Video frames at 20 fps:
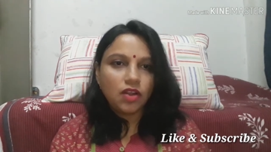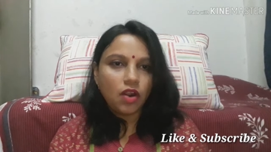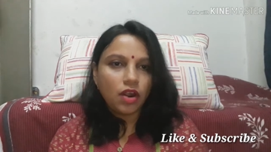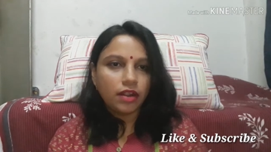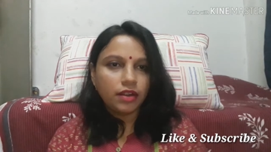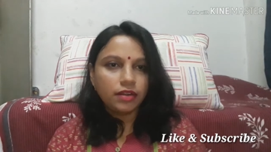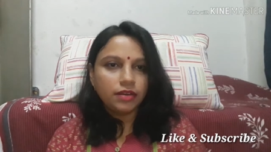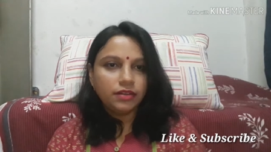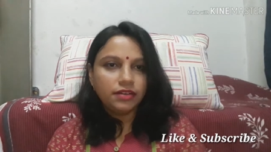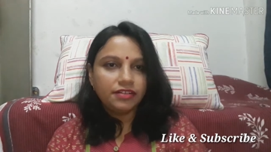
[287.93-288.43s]

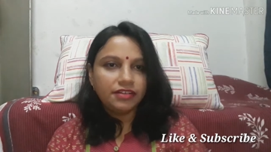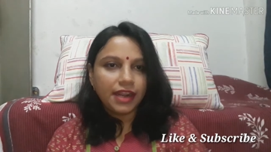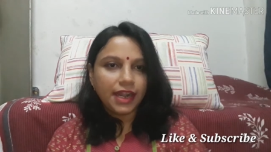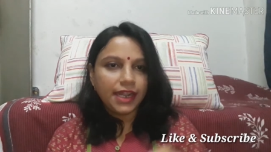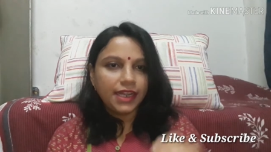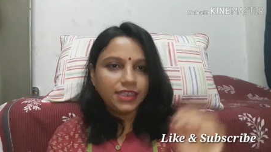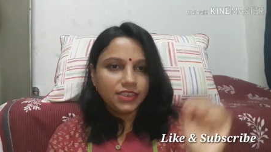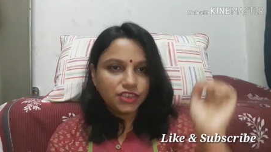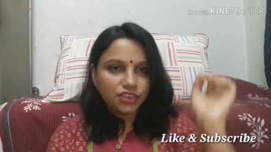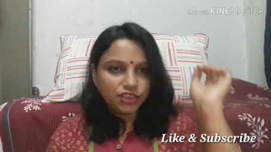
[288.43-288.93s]
गॉट अ
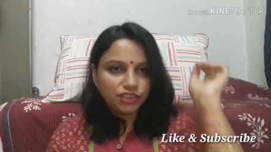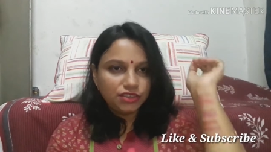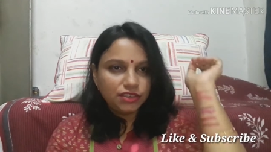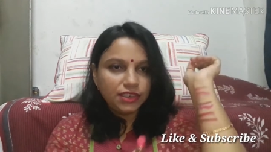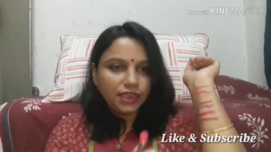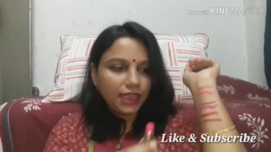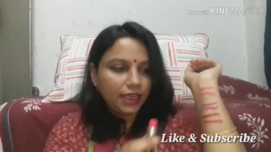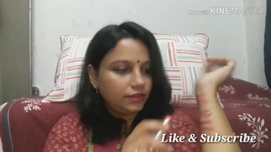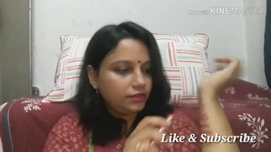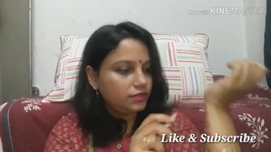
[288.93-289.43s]
रेडिश
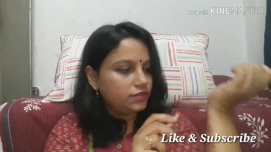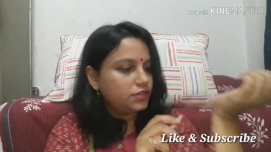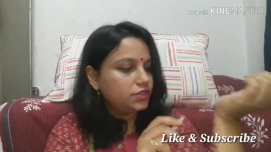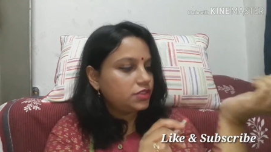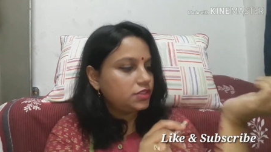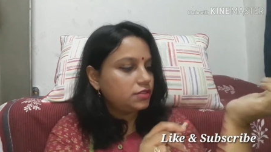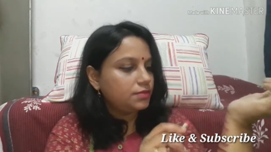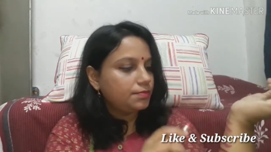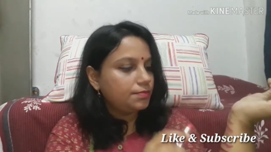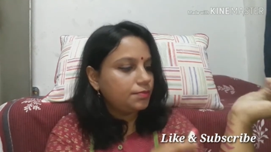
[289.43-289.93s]

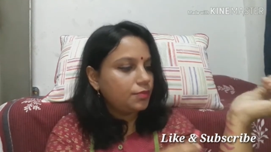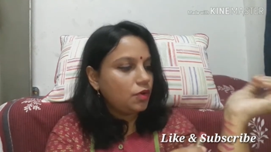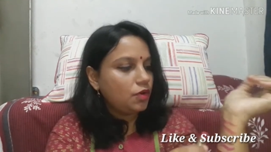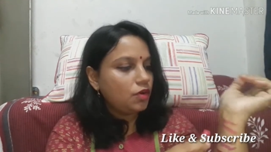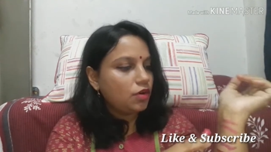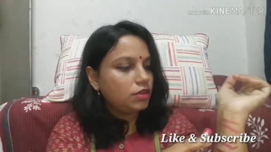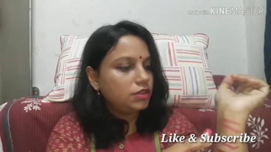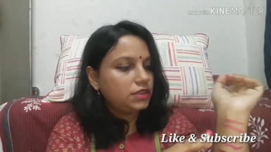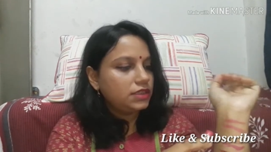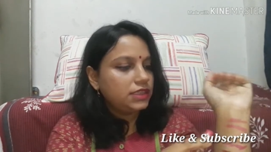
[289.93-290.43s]
टेंच
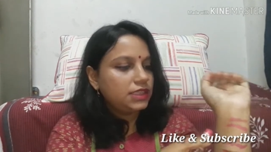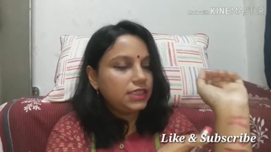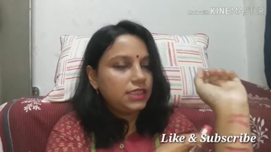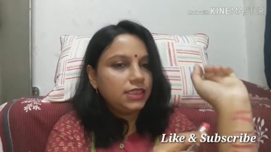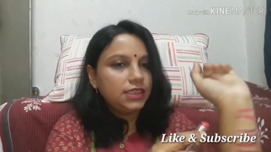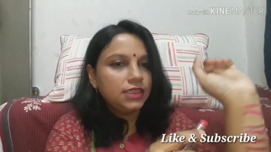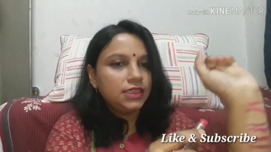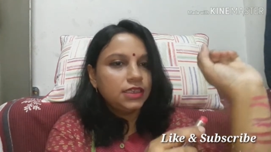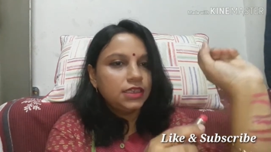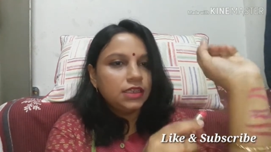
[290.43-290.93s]
बहुत
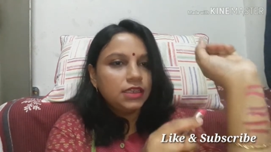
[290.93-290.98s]
ही